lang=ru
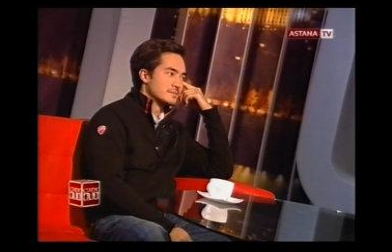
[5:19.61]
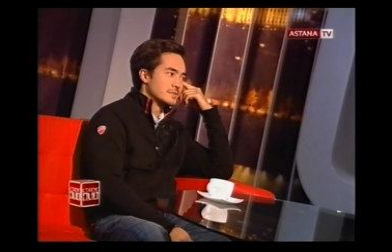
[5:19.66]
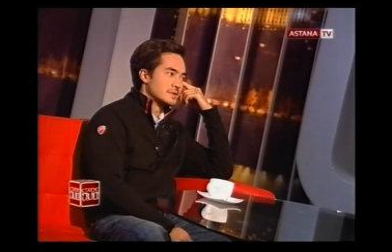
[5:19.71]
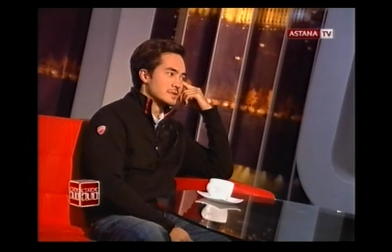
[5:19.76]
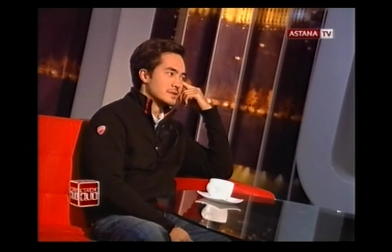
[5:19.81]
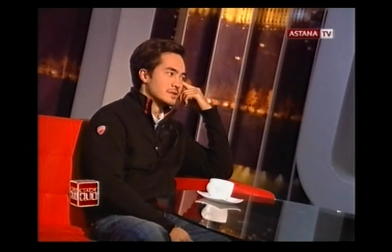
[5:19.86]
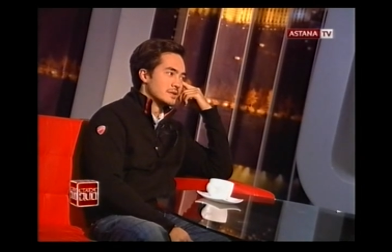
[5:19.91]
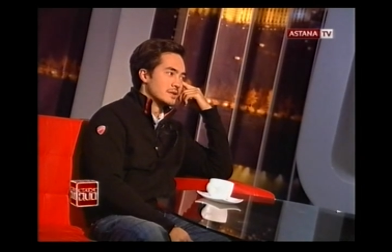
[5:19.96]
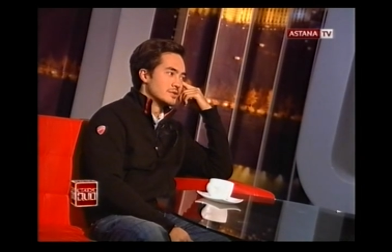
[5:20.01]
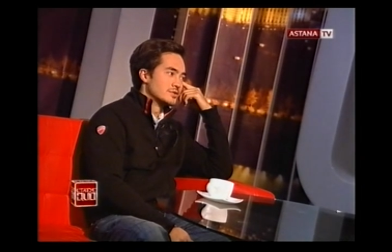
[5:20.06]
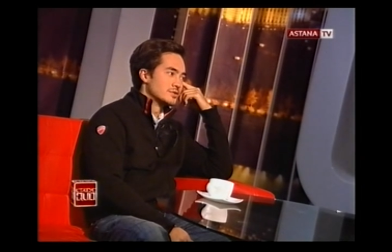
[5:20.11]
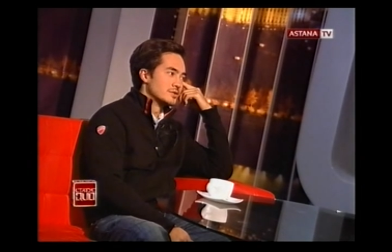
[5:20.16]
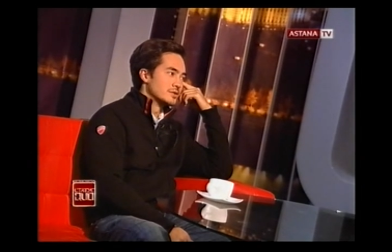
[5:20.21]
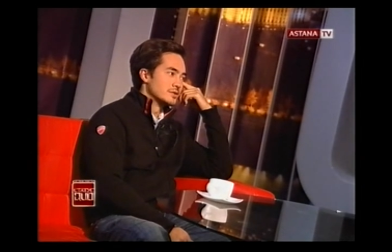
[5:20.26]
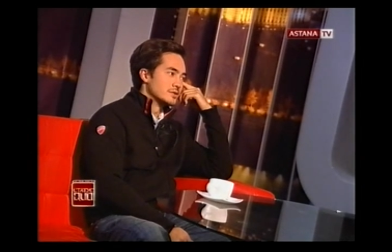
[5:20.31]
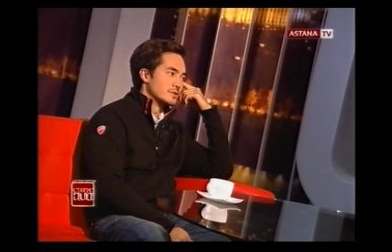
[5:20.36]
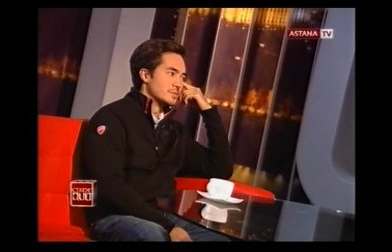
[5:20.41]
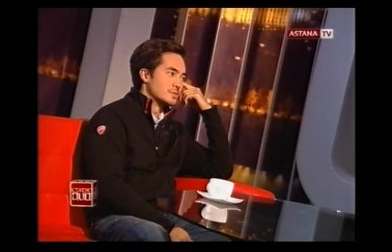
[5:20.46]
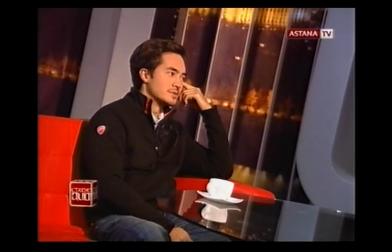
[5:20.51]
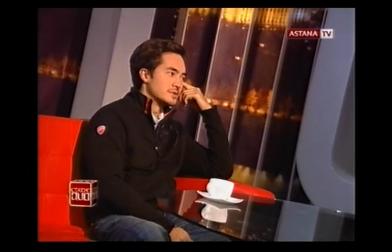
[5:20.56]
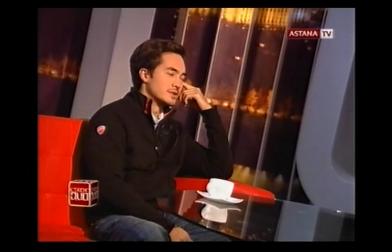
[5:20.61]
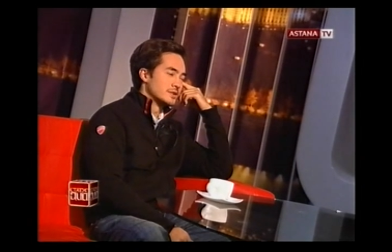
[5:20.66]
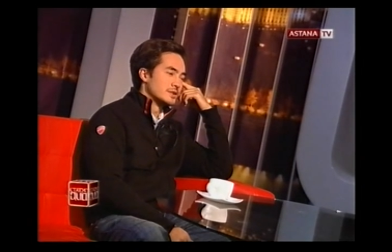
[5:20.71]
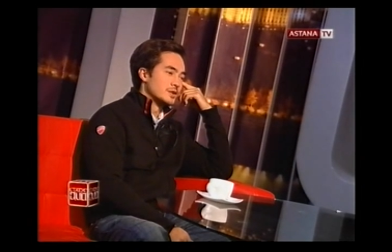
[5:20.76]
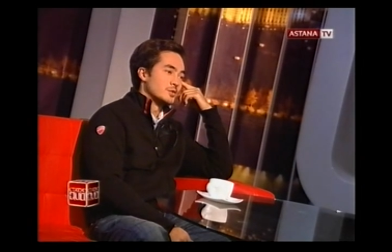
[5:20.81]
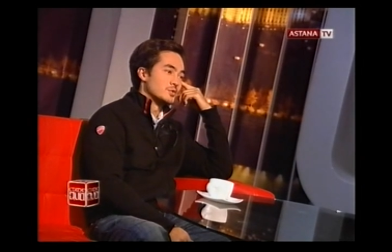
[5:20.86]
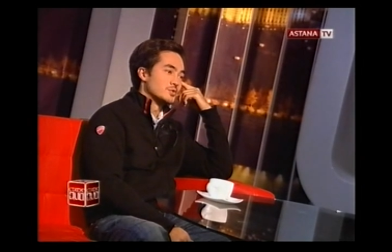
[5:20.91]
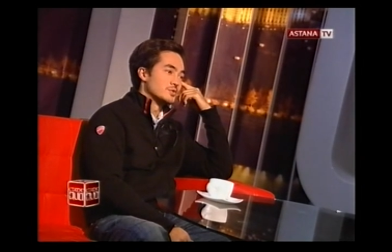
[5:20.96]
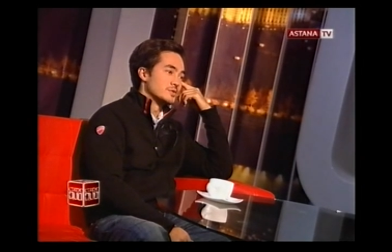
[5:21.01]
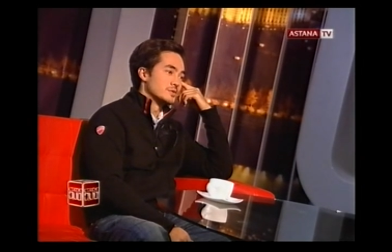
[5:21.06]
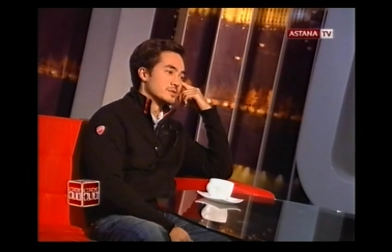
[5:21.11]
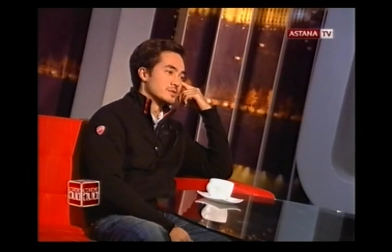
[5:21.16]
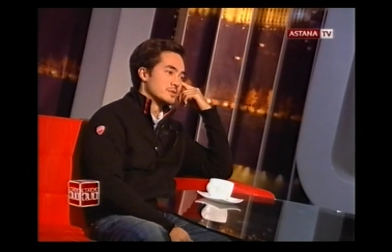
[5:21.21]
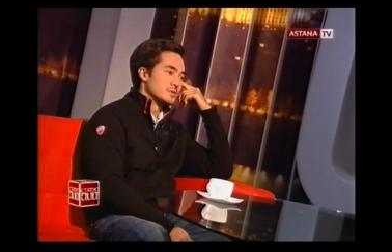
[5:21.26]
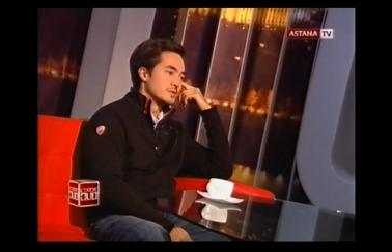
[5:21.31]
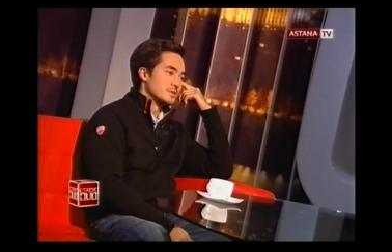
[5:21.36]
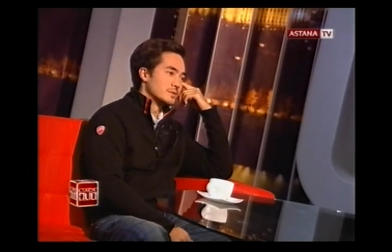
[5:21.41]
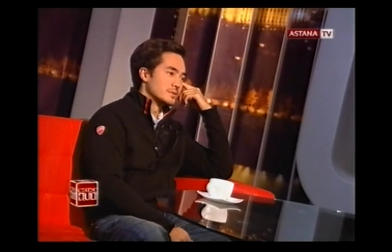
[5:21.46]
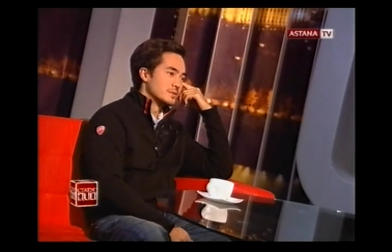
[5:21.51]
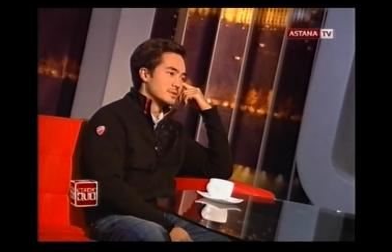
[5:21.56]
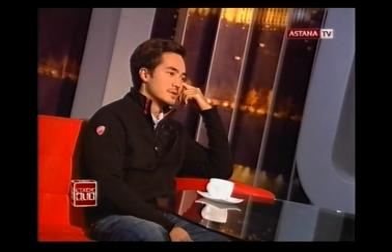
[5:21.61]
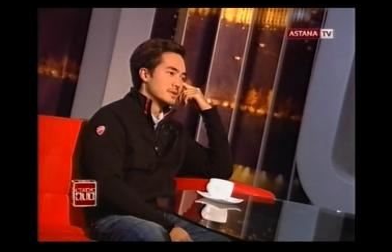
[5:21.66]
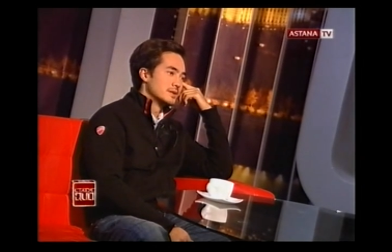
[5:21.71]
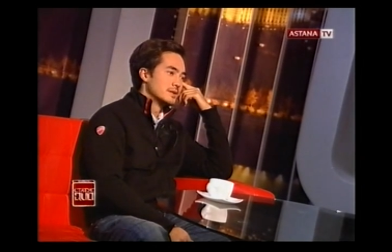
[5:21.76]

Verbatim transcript: задача – это написать хорошую историю.